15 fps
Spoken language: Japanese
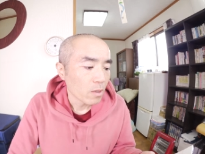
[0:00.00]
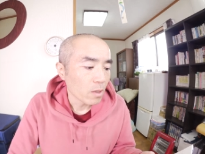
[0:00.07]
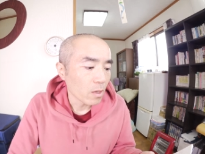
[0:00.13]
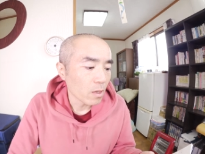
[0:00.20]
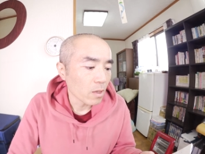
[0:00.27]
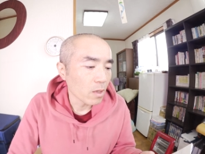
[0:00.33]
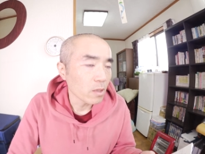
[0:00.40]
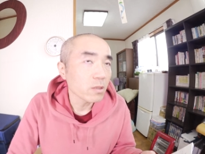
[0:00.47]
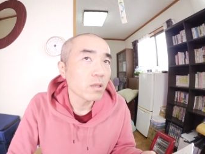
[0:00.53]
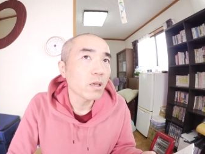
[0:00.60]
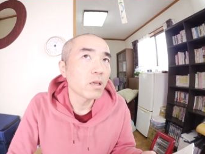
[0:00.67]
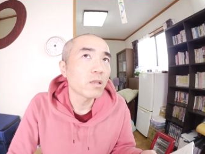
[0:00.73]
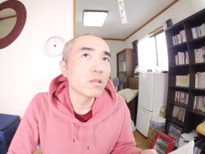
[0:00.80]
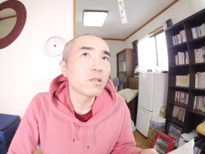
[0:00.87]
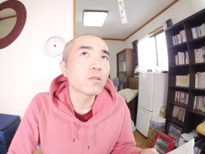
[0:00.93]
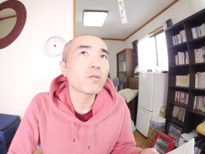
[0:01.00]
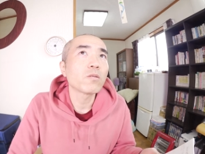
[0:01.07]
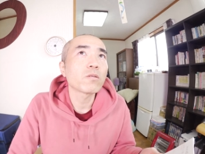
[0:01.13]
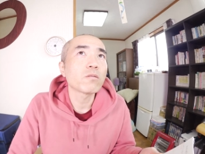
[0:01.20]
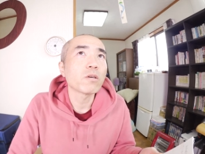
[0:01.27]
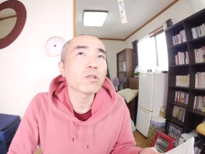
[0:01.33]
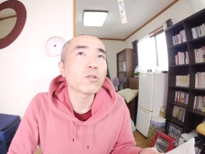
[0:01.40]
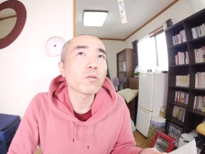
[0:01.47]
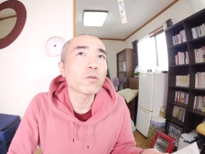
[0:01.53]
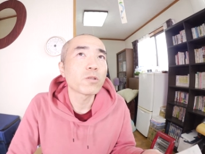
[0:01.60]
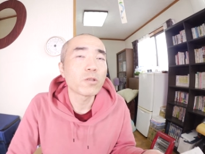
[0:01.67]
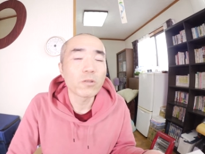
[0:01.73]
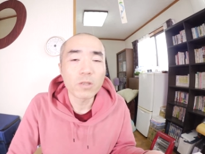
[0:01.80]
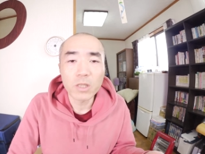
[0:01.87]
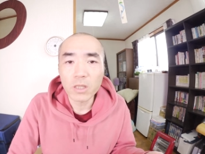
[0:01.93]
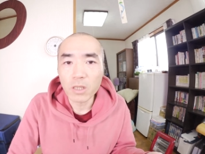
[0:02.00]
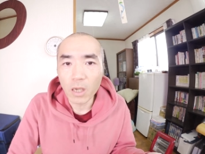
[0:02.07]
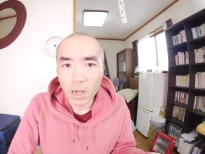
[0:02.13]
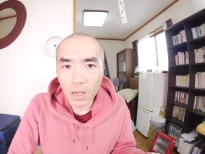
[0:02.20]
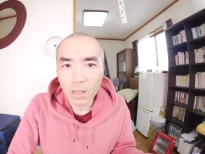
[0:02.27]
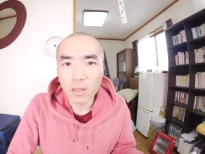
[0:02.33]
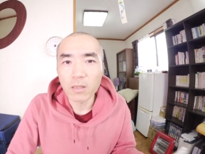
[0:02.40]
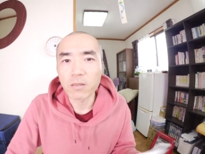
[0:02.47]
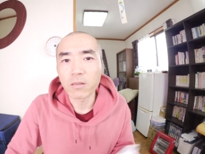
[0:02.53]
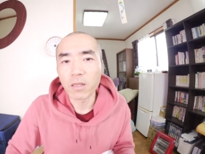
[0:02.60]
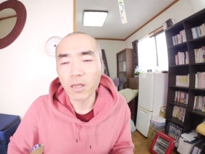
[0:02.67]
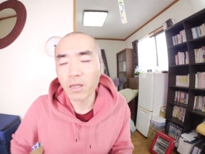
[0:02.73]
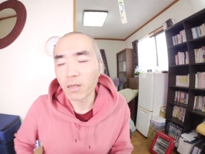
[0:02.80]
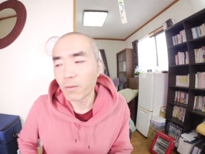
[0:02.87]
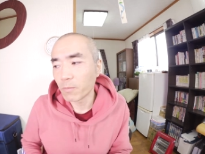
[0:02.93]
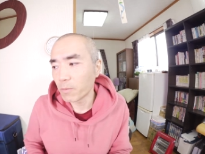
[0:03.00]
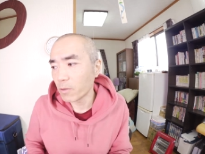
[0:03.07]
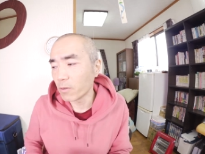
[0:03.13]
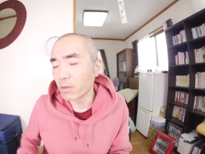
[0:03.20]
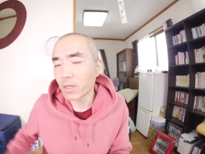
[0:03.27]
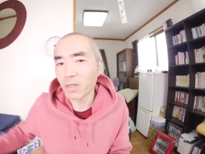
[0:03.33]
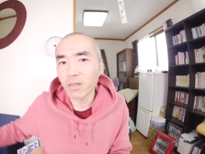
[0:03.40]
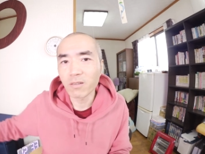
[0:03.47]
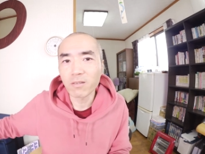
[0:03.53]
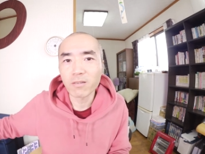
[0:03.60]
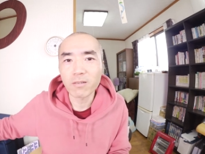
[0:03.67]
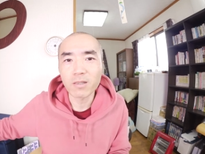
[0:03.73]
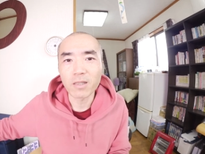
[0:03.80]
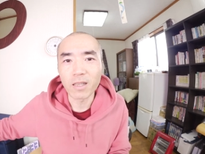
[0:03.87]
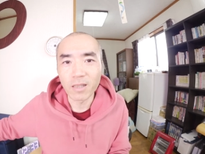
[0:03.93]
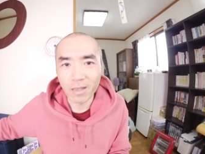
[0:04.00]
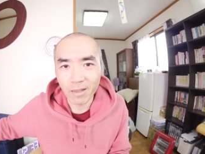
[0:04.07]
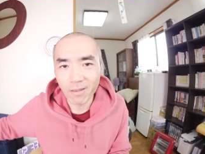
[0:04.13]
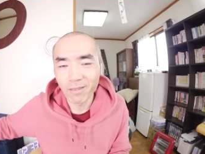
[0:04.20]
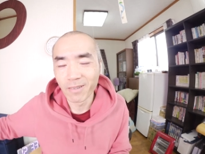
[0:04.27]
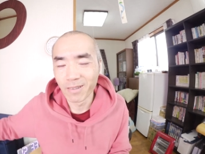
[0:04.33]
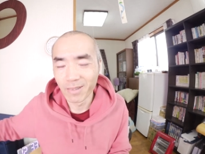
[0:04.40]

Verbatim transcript: で、現在時刻は正午12時半ですね。もう昼過ぎてんだよ。